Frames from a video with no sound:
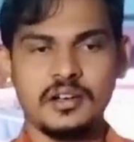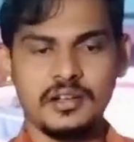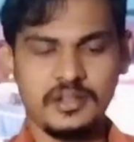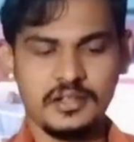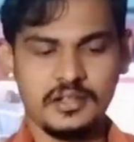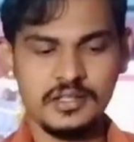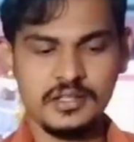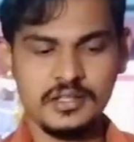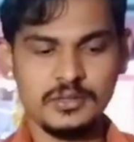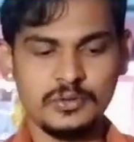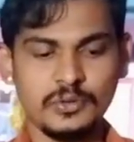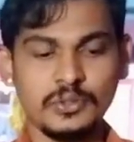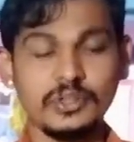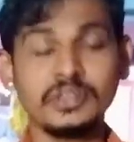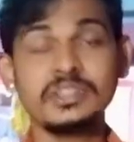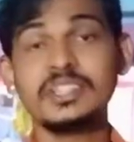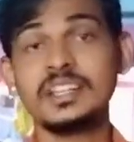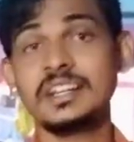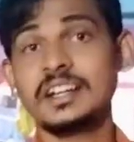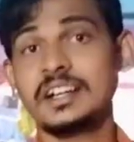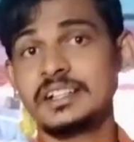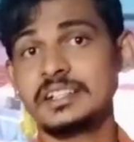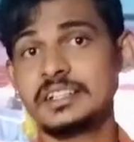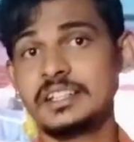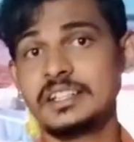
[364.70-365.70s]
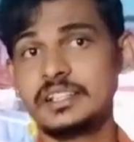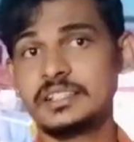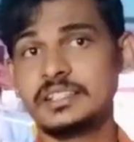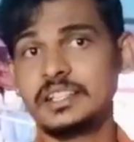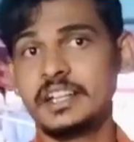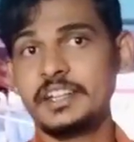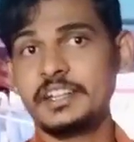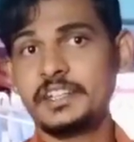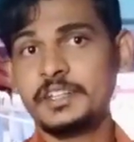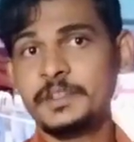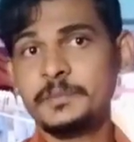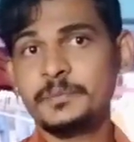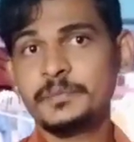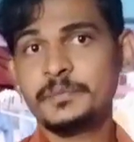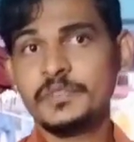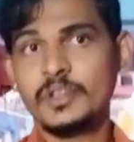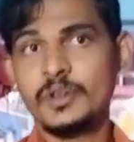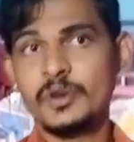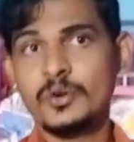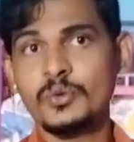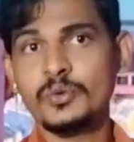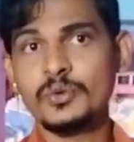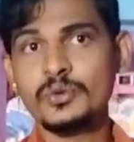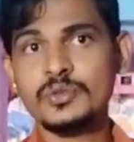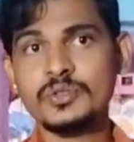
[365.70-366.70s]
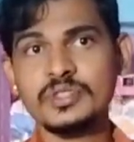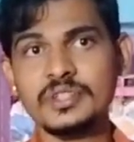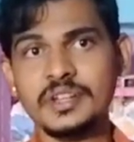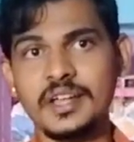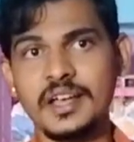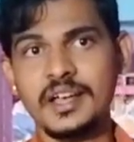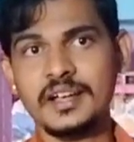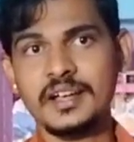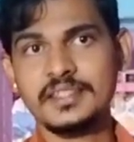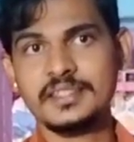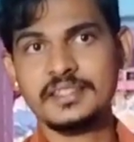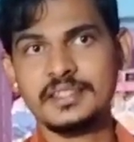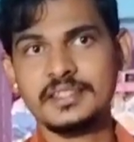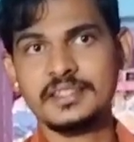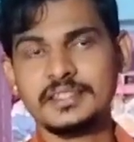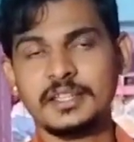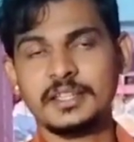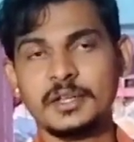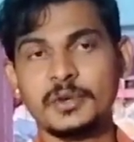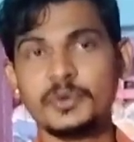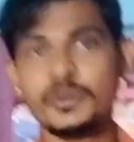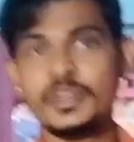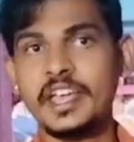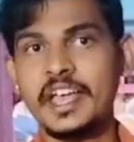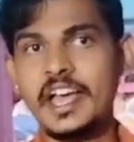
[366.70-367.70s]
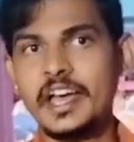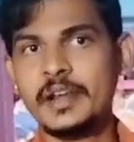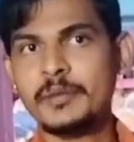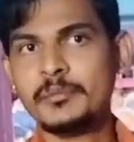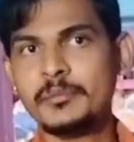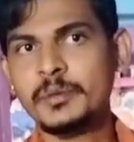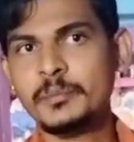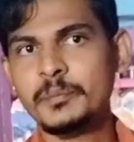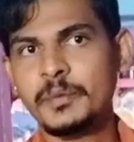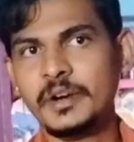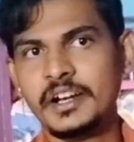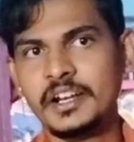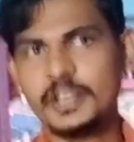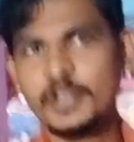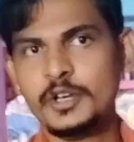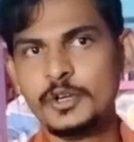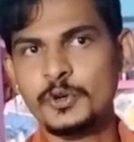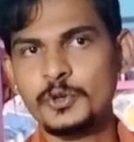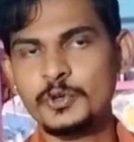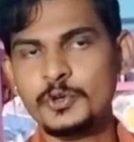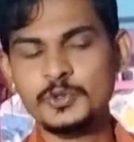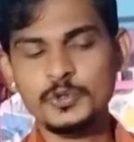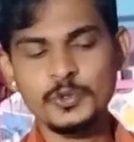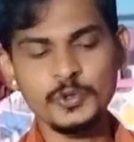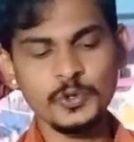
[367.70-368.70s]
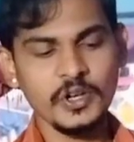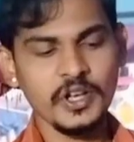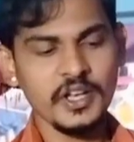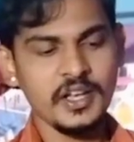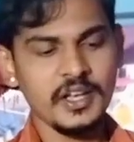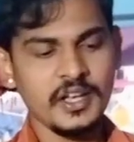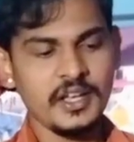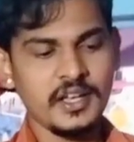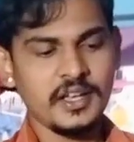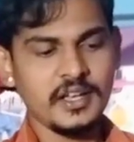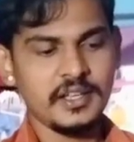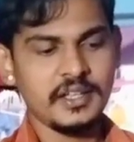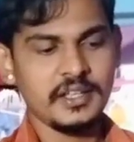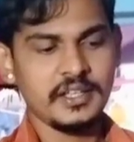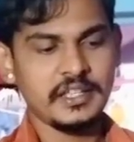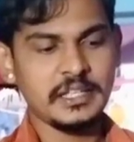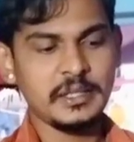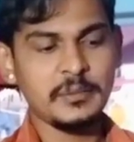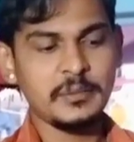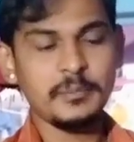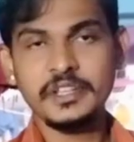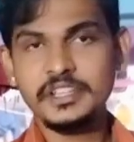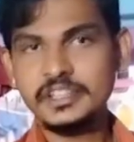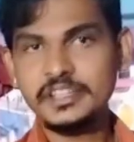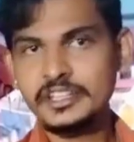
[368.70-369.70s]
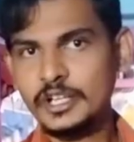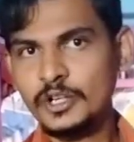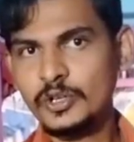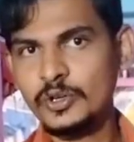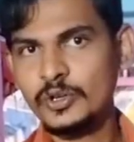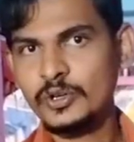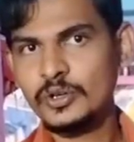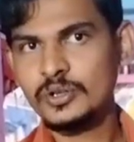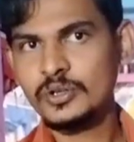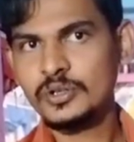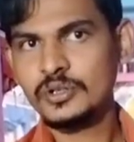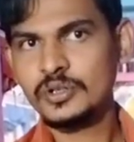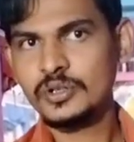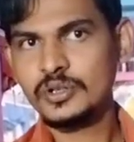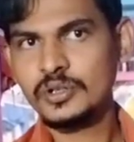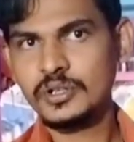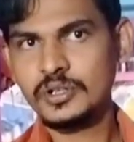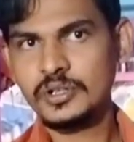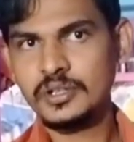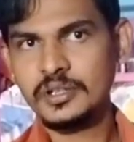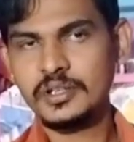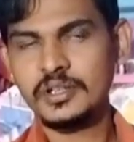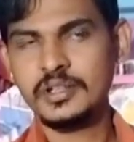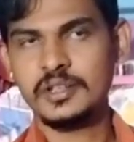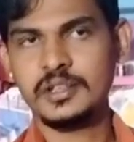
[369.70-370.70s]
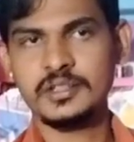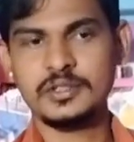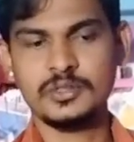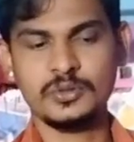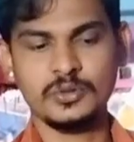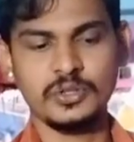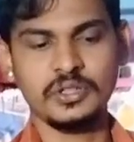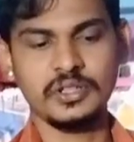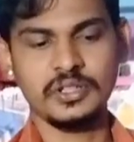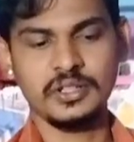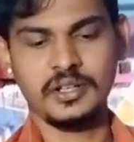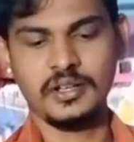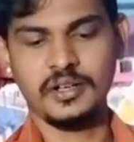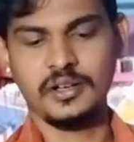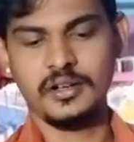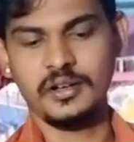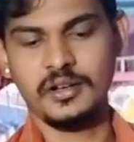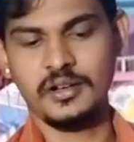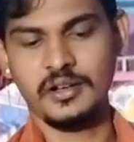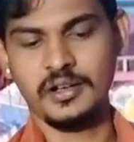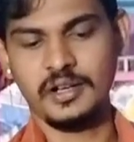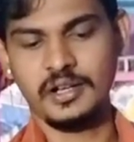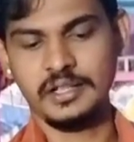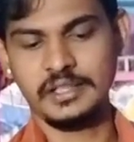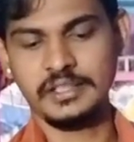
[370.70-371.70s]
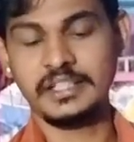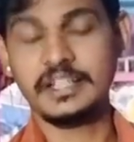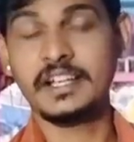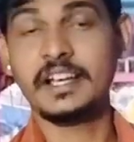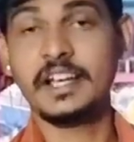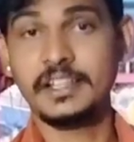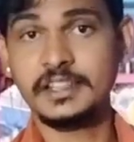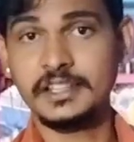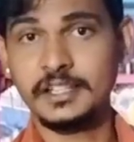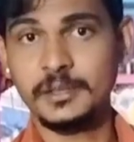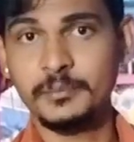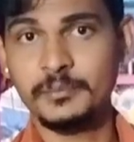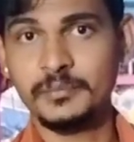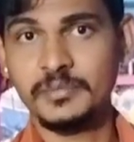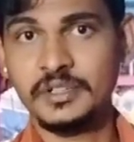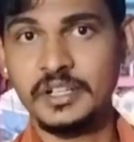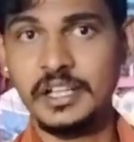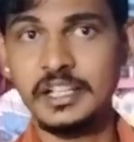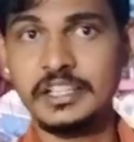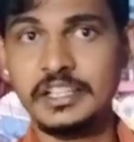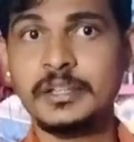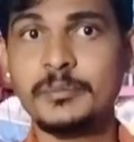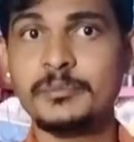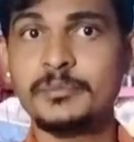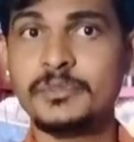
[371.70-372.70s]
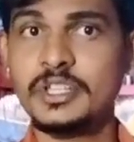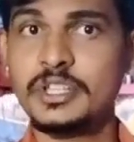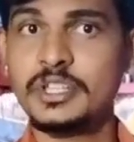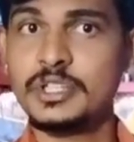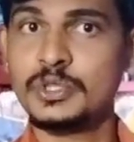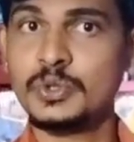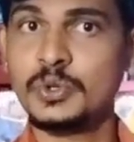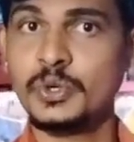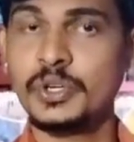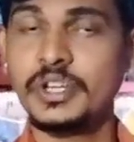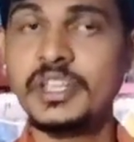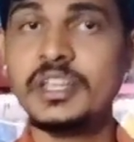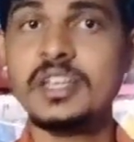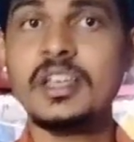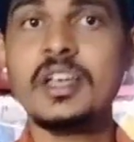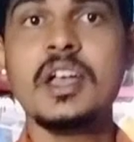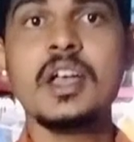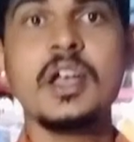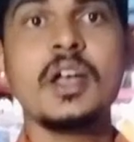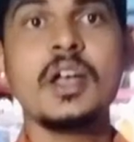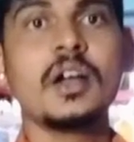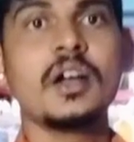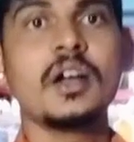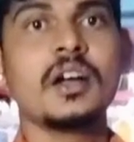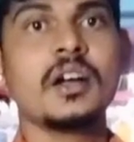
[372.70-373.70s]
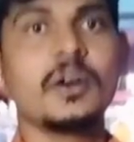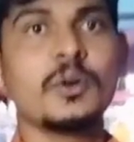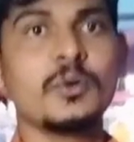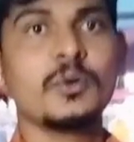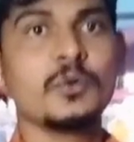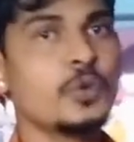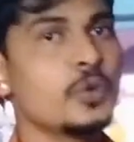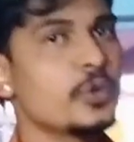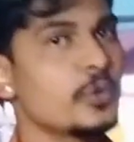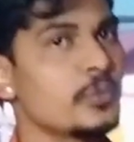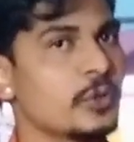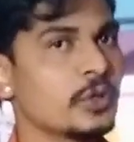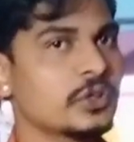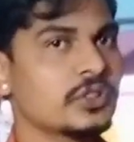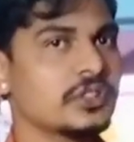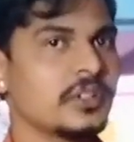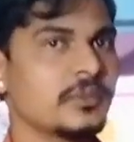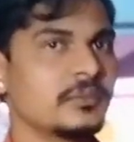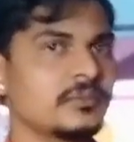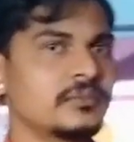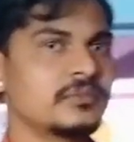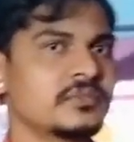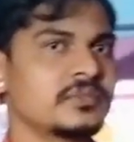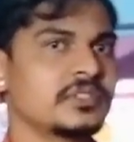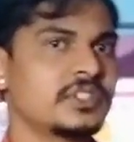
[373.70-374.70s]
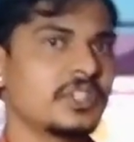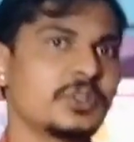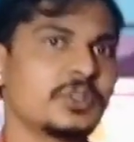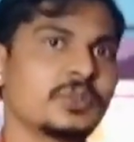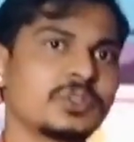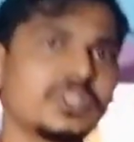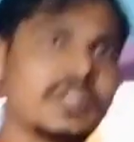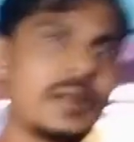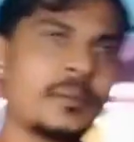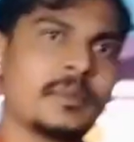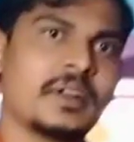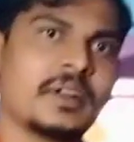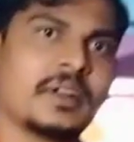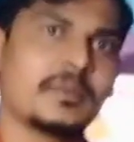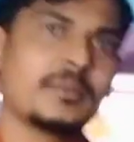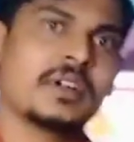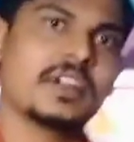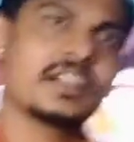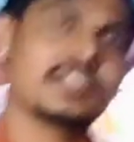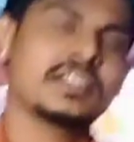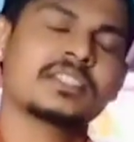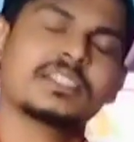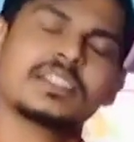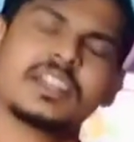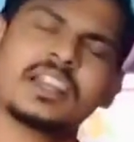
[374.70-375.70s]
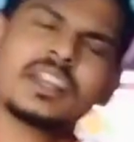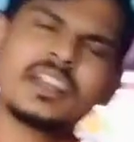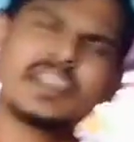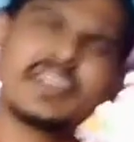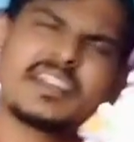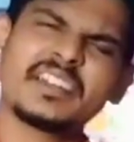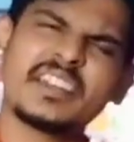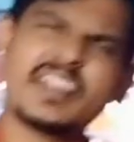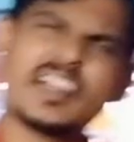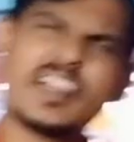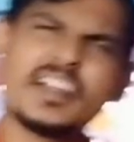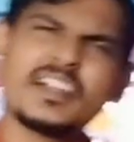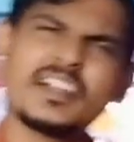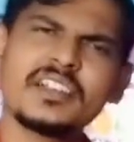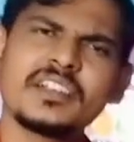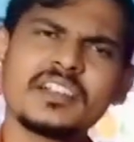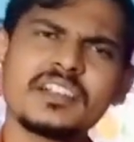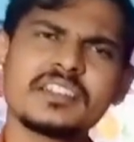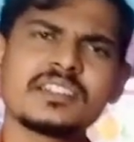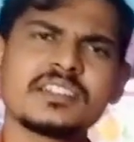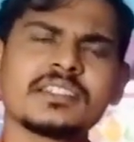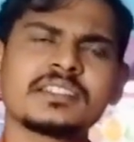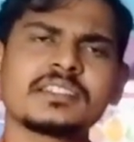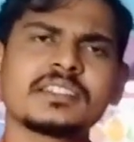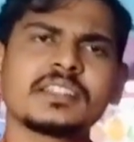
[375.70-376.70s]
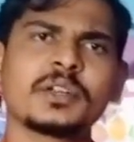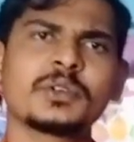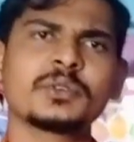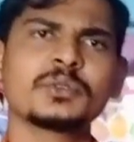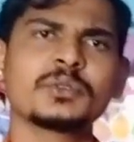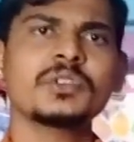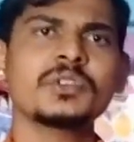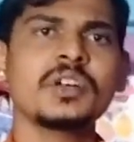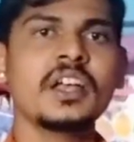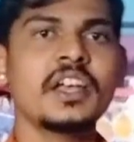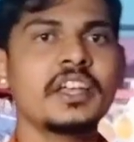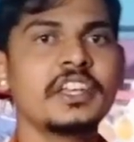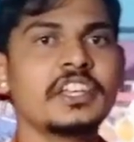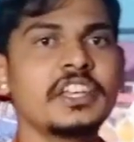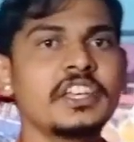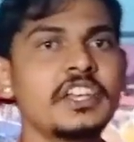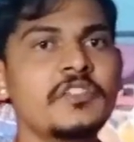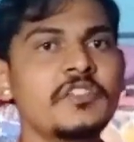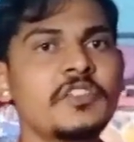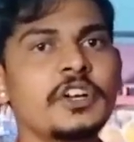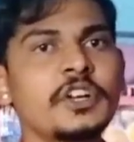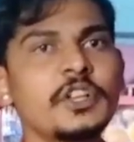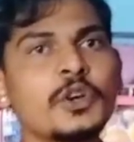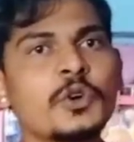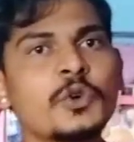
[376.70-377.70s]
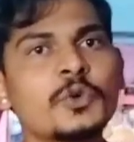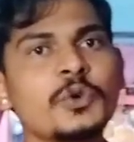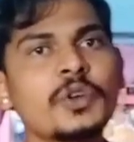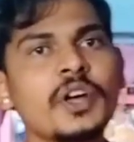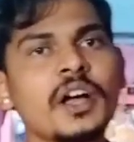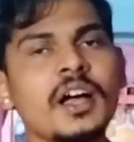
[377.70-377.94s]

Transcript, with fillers: సొందలు అంటారు దాన్ని ఉరుసులాగా చేస్తారు గ్యార్మి పండగ రోజు ఈ బిందెలో సొంద అదే గంధం గంధం తీసుకొని ఊరు మొత్తం తిరుగుతామన్నమాట చాలా గ్రాండ్గా చేస్తారు ఈ వీడియో కూడా